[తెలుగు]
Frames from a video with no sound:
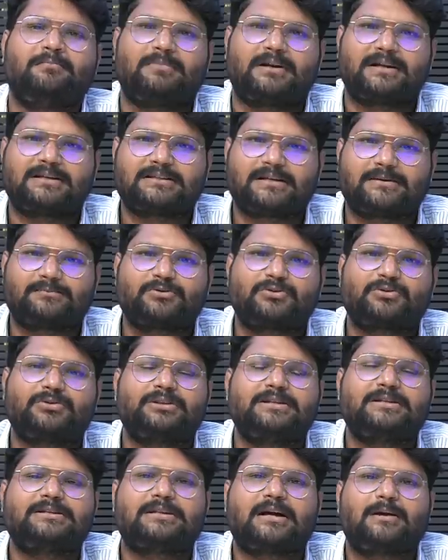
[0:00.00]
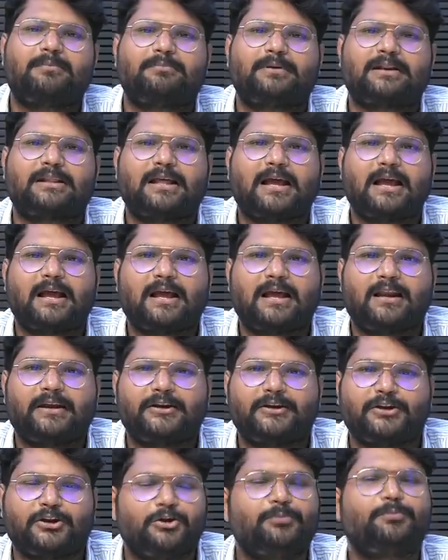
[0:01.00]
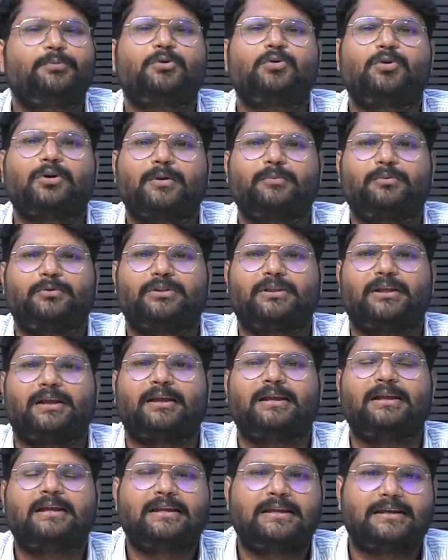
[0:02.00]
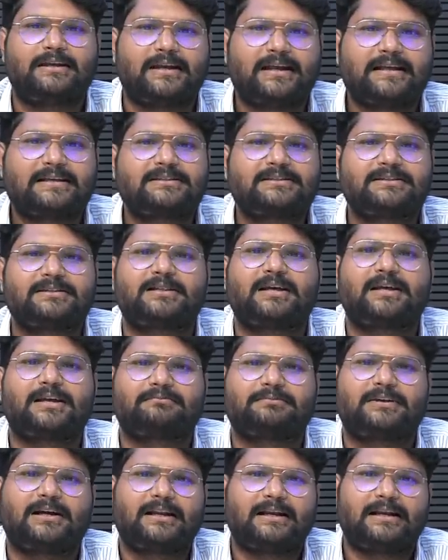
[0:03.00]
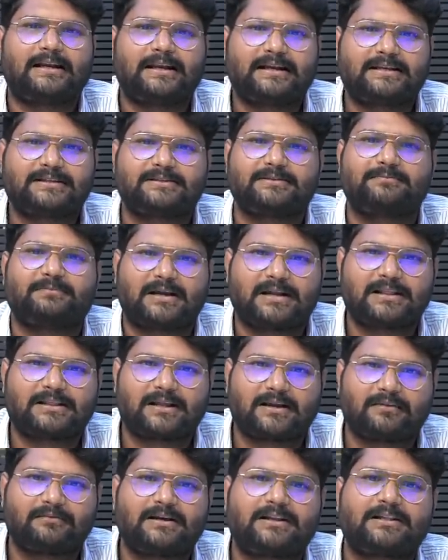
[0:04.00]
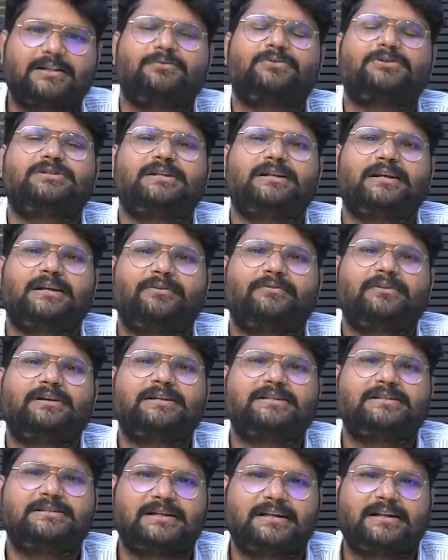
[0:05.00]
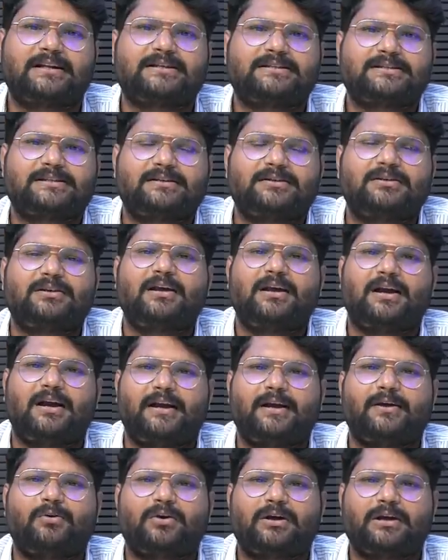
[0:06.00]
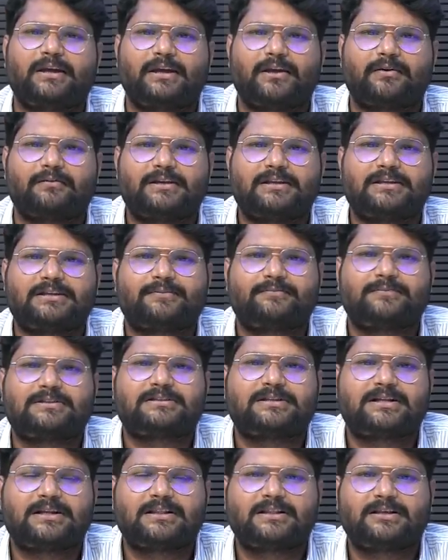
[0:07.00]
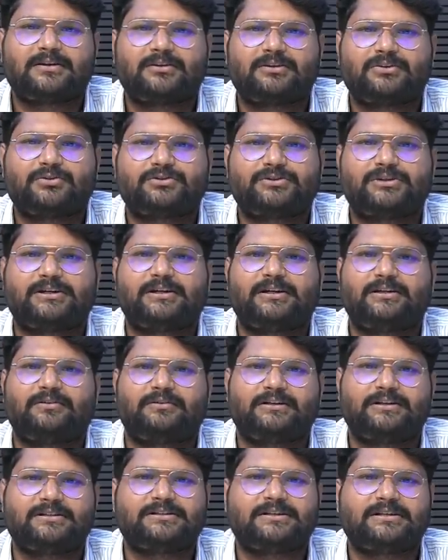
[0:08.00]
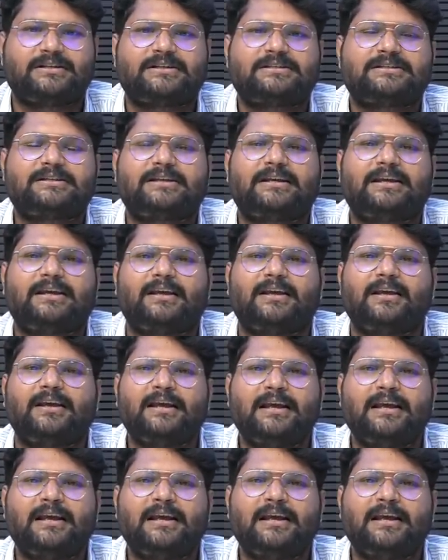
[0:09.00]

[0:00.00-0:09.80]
మన సంస్కృతి సాంప్రదాయాల్ని నిలుపుకోకపోతే నెక్స్ట్ తరం అంటే నెక్స్ట్ మన తర్వాత వచ్చేటటువంటి జనరేషన్ అంటే ఒక ఇరవై సంవత్సరాల తర్వాత వచ్చేటటువంటి జనరేషన్కి